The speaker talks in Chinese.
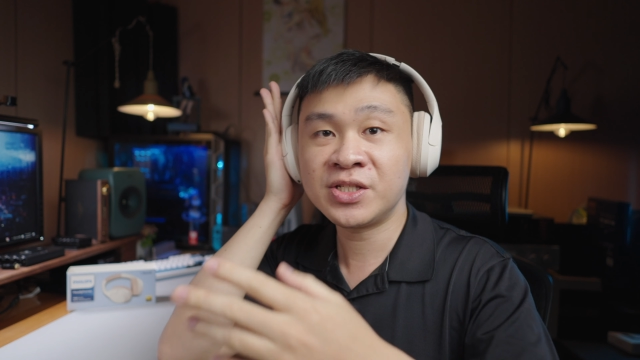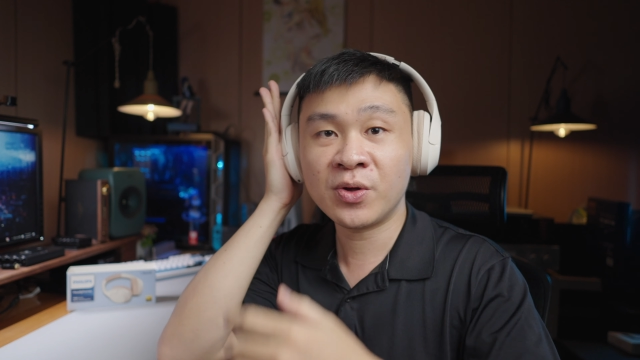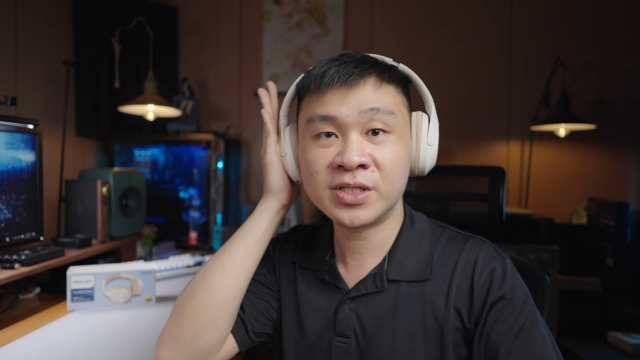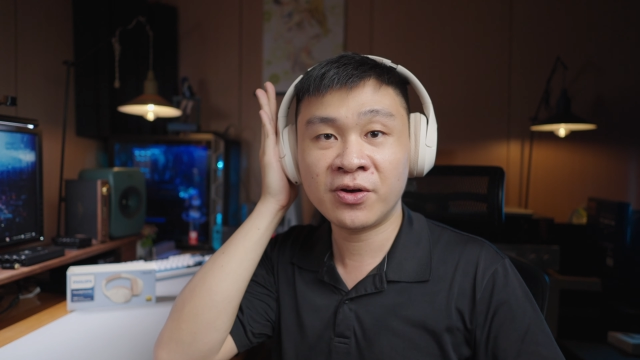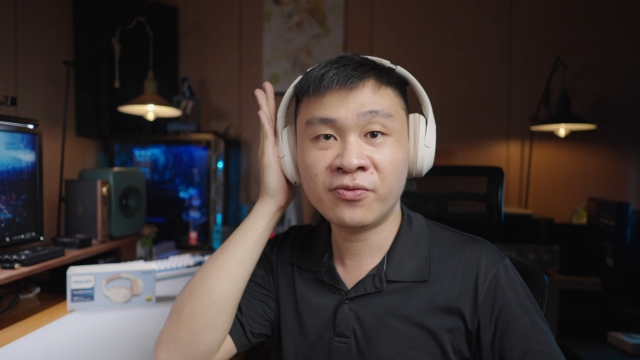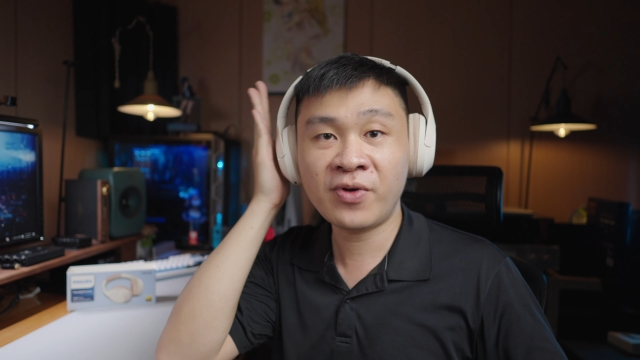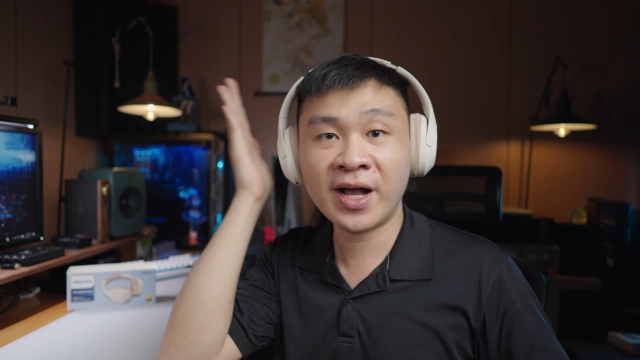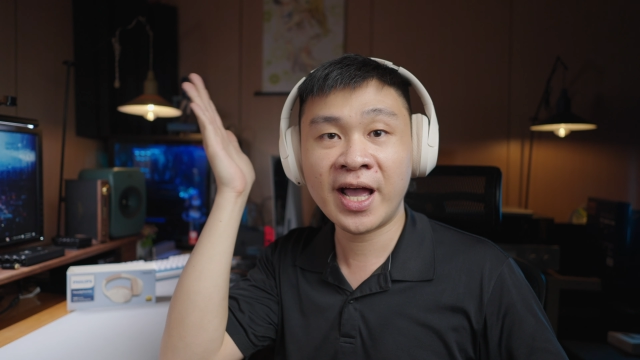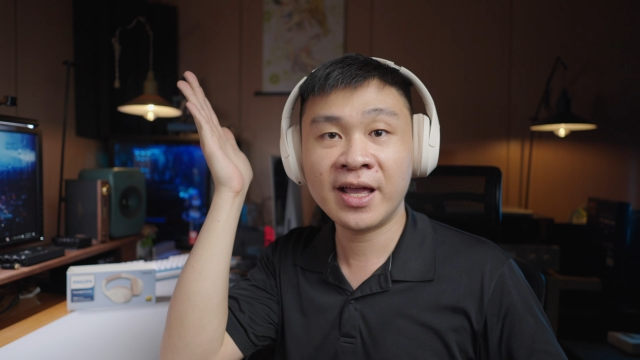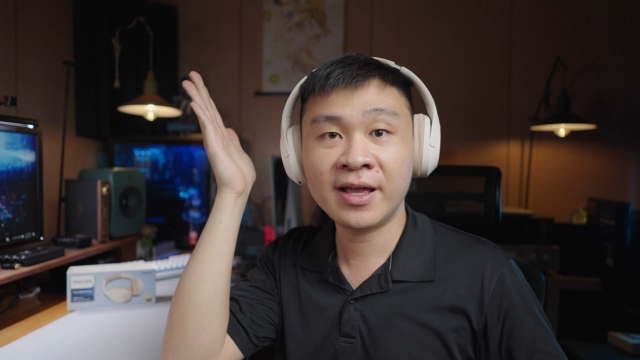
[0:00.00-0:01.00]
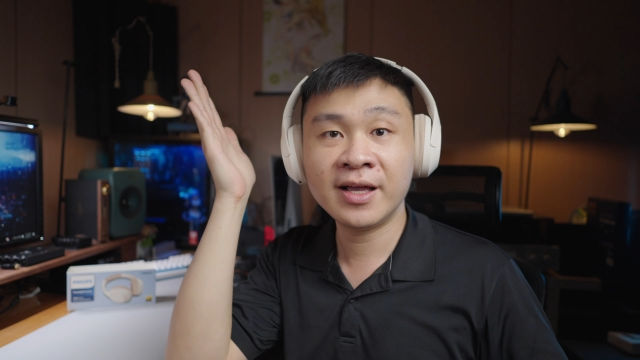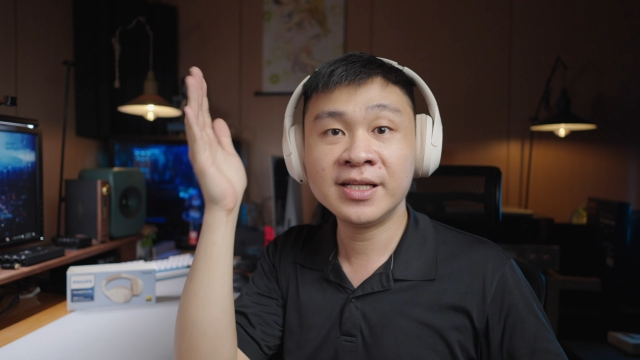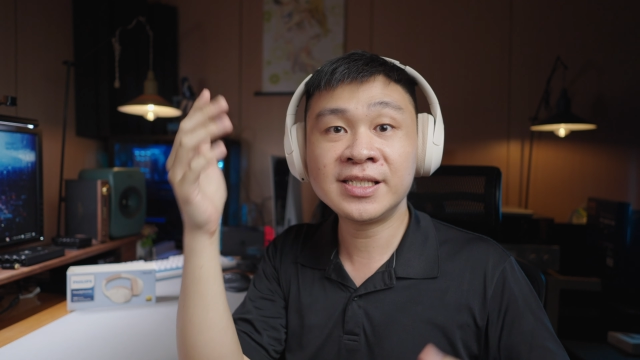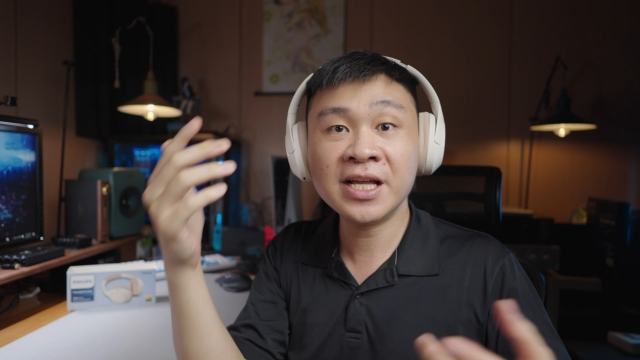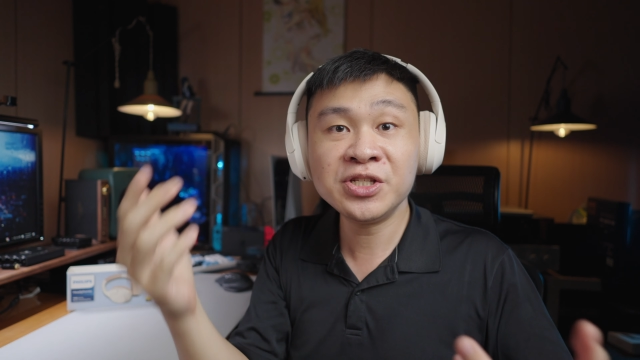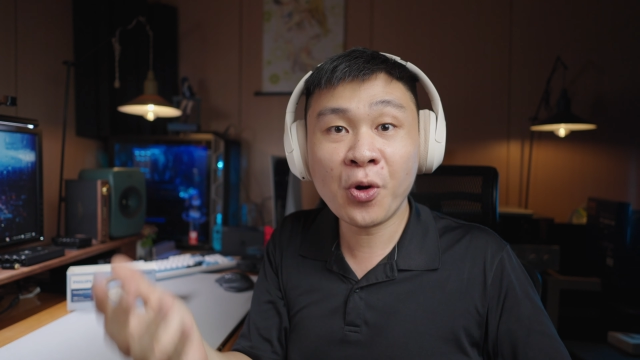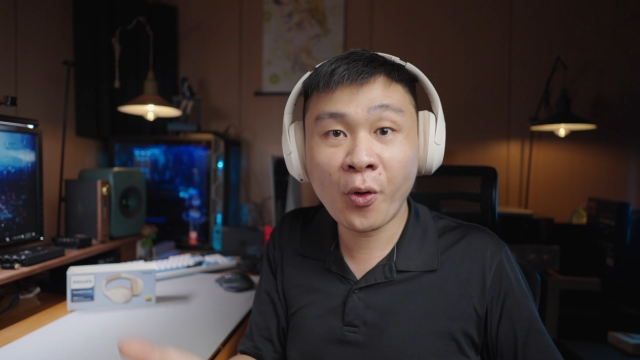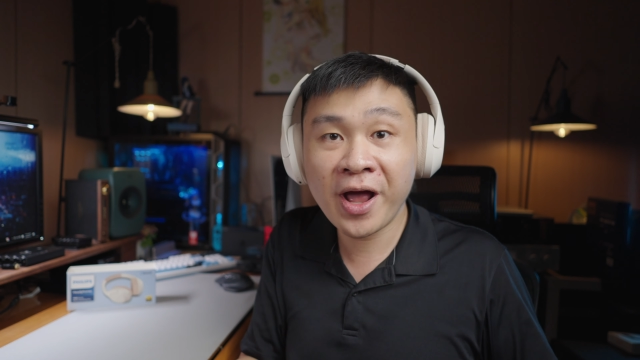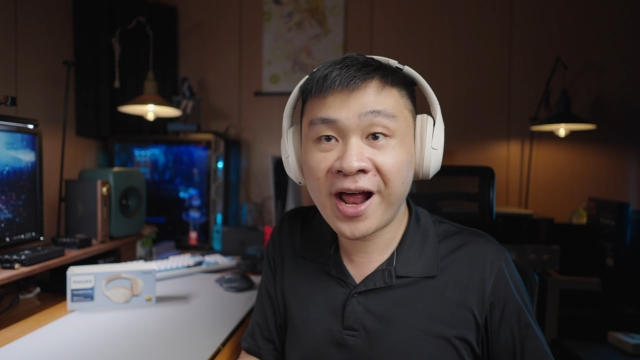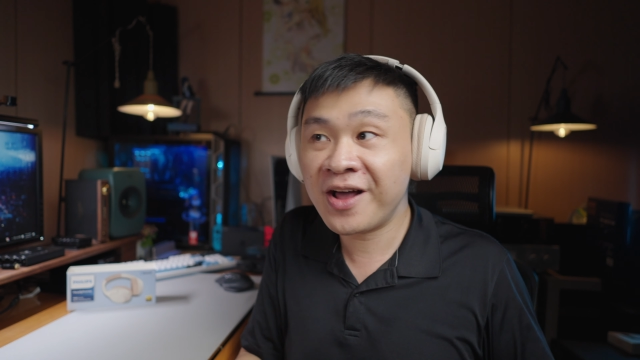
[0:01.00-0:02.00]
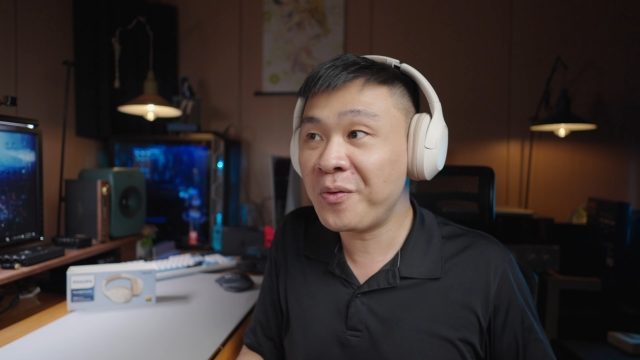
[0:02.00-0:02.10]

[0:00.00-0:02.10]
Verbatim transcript: 走了之后放开，声音就回来了。